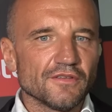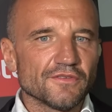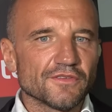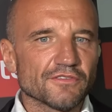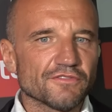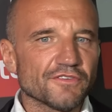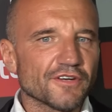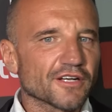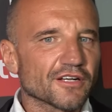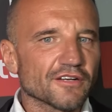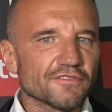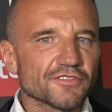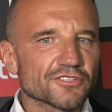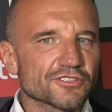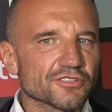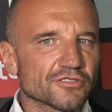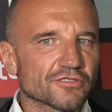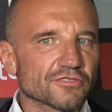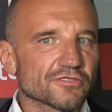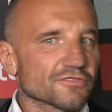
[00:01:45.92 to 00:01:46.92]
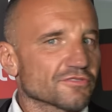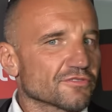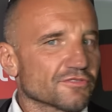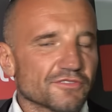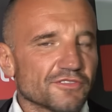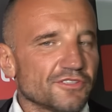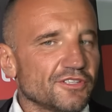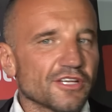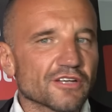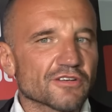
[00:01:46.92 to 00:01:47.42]
No walka wieczoru
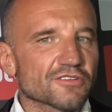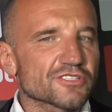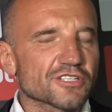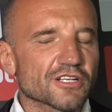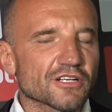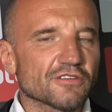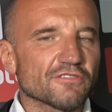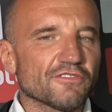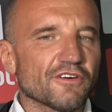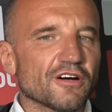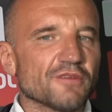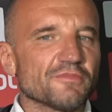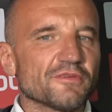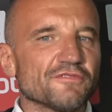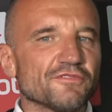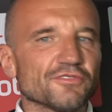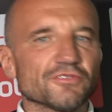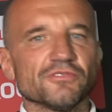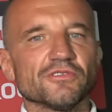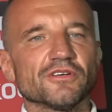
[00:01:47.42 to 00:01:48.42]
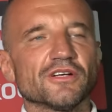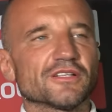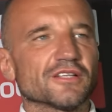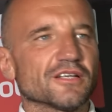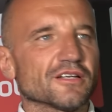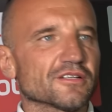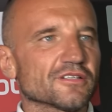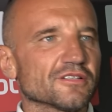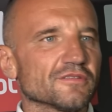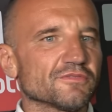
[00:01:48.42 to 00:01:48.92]
nie rozczarowała mnie w ogóle,
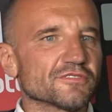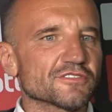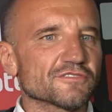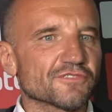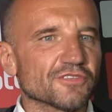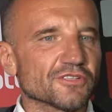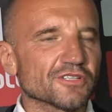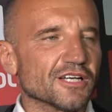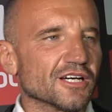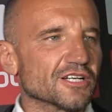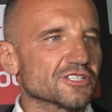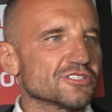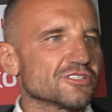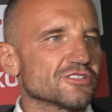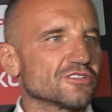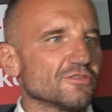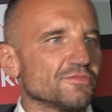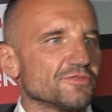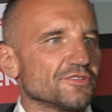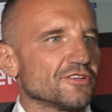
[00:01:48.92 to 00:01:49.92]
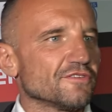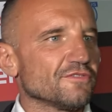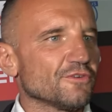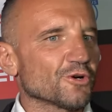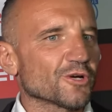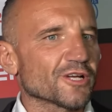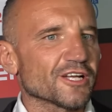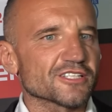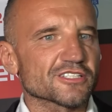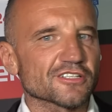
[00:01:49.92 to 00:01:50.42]
tak? No bo zwrot akcji dominował
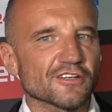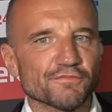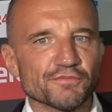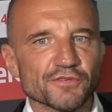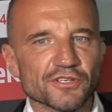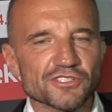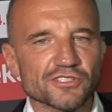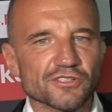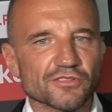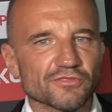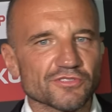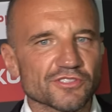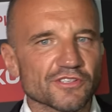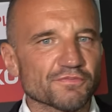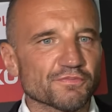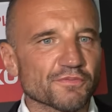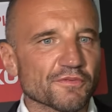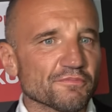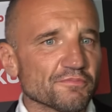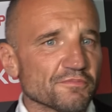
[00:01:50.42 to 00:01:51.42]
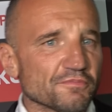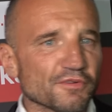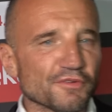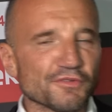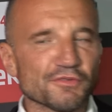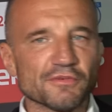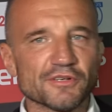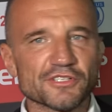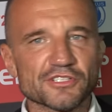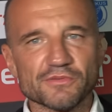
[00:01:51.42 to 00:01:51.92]
Kraska w pierwszej rundzie, w
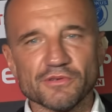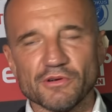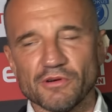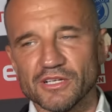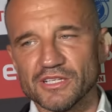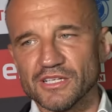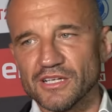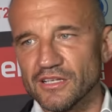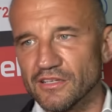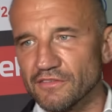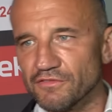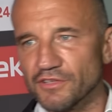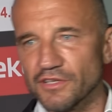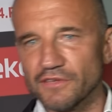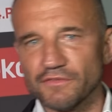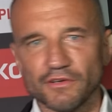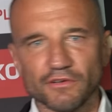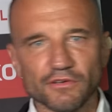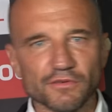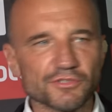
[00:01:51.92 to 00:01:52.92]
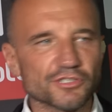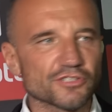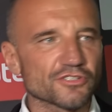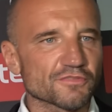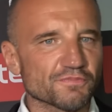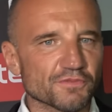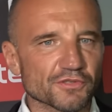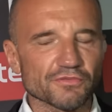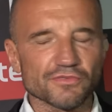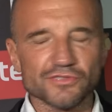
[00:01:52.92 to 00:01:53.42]
pewnym momencie miał Adriana, wydawało mi się
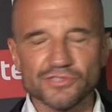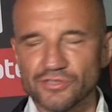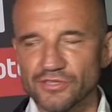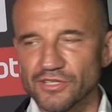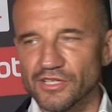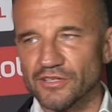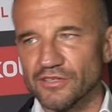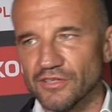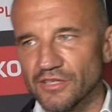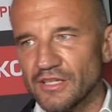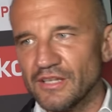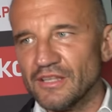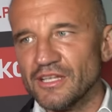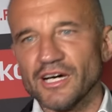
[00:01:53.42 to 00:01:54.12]
już podłączonego.